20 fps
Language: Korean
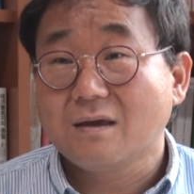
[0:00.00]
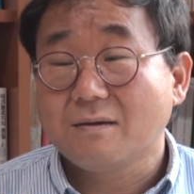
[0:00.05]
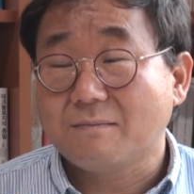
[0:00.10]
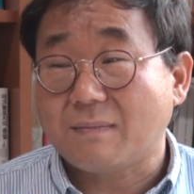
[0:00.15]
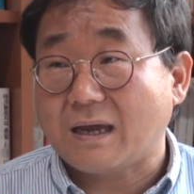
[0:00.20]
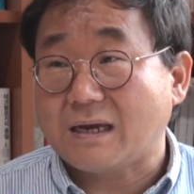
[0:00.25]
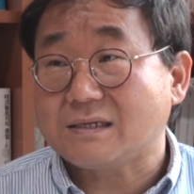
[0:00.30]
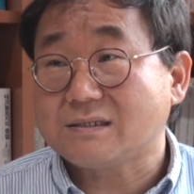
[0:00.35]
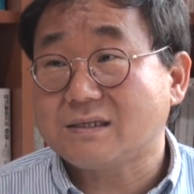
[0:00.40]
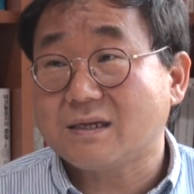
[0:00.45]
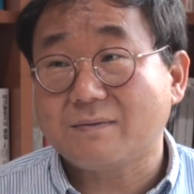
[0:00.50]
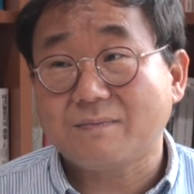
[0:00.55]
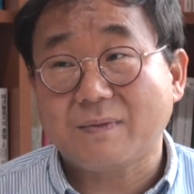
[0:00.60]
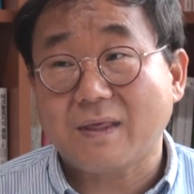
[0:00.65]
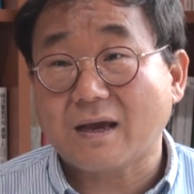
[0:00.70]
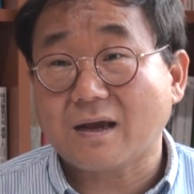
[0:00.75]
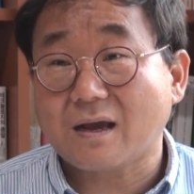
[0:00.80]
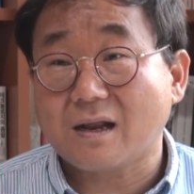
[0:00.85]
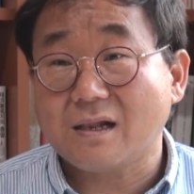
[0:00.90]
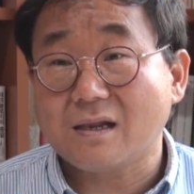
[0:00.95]
많은 사람이
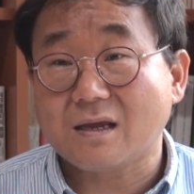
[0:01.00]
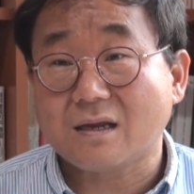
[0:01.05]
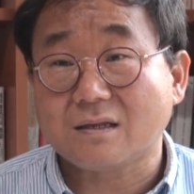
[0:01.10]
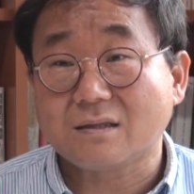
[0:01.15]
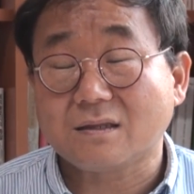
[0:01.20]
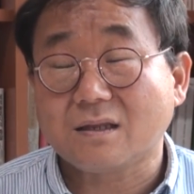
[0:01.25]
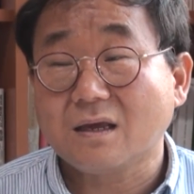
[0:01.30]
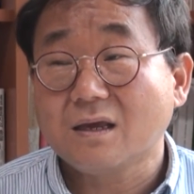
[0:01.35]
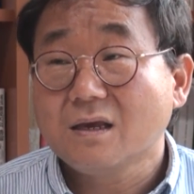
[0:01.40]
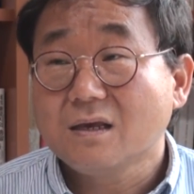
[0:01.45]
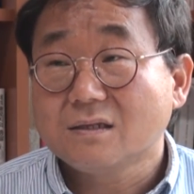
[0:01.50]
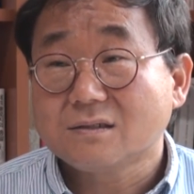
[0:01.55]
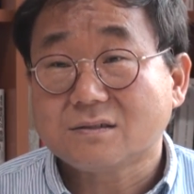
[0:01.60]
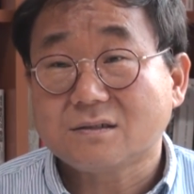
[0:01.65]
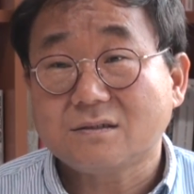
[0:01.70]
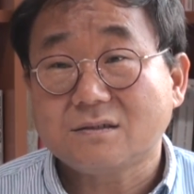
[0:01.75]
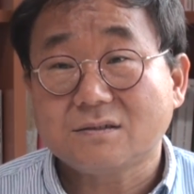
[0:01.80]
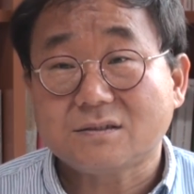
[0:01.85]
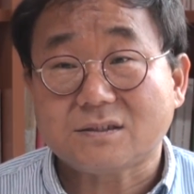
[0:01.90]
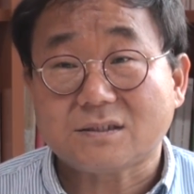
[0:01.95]
헷갈려하는데
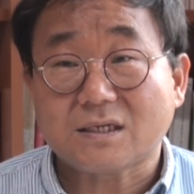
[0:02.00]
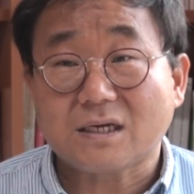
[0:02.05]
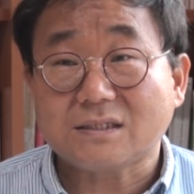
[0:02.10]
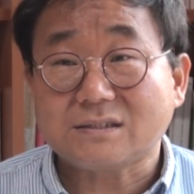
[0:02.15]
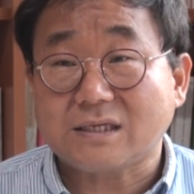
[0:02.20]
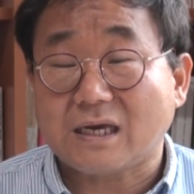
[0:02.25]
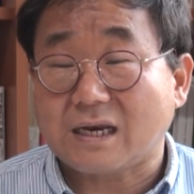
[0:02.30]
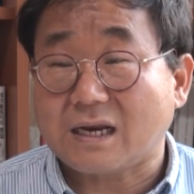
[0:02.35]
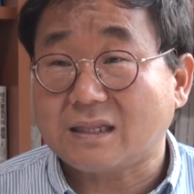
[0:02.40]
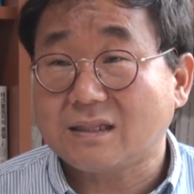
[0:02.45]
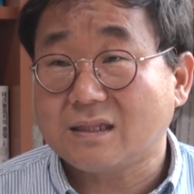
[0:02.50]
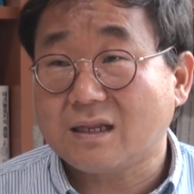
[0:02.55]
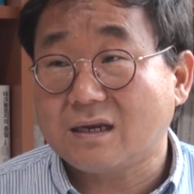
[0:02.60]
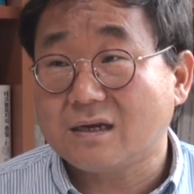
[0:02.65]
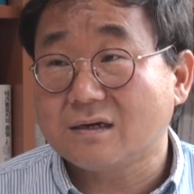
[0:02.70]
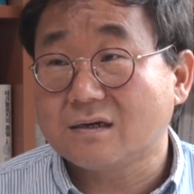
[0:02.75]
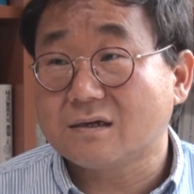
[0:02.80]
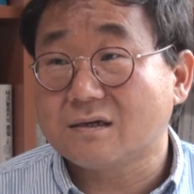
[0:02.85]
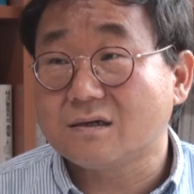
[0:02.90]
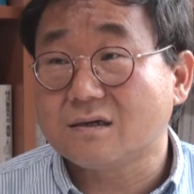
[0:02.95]
저는 지가
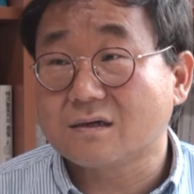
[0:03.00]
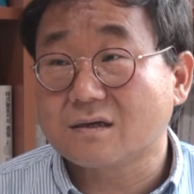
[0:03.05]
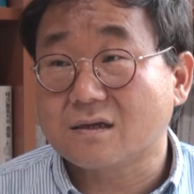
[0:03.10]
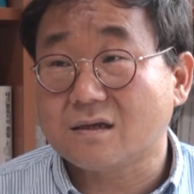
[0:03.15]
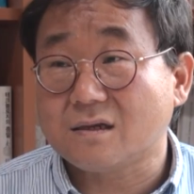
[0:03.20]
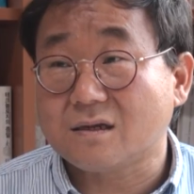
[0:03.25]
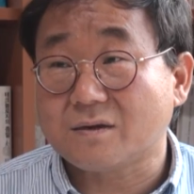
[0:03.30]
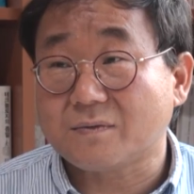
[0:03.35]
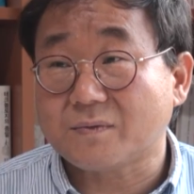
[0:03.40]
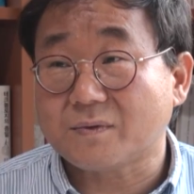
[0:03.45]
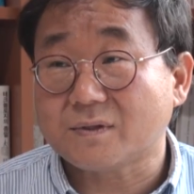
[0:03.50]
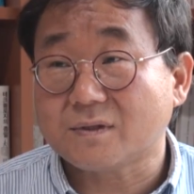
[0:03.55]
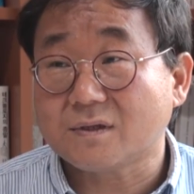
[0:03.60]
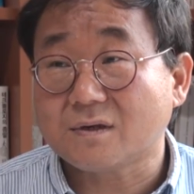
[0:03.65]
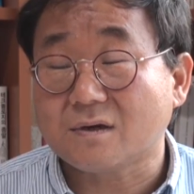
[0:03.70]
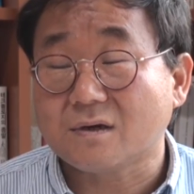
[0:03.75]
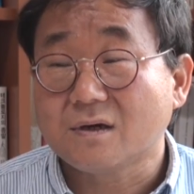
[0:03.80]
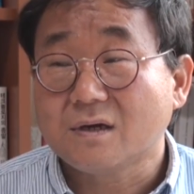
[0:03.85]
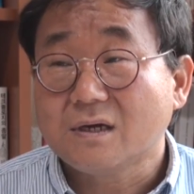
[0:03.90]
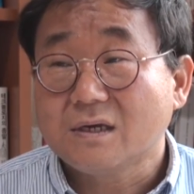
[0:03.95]
잘한다는 걸 느끼려면요